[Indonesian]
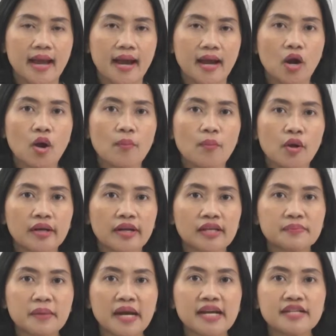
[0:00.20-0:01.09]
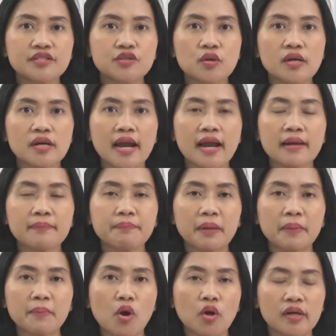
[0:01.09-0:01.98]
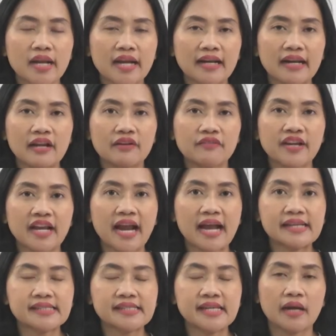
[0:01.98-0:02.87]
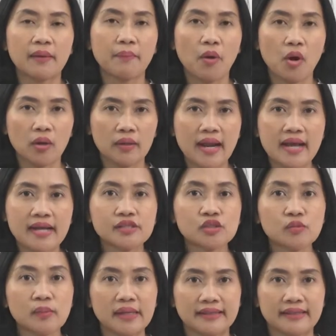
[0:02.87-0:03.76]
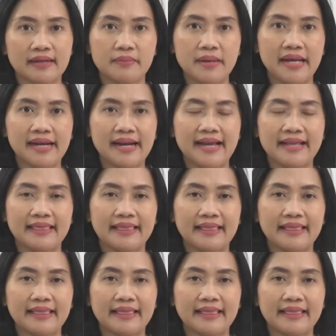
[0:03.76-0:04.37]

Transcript: Kompolnas mengajukan permohonan klarifikasi ke Polda Sumatera Barat.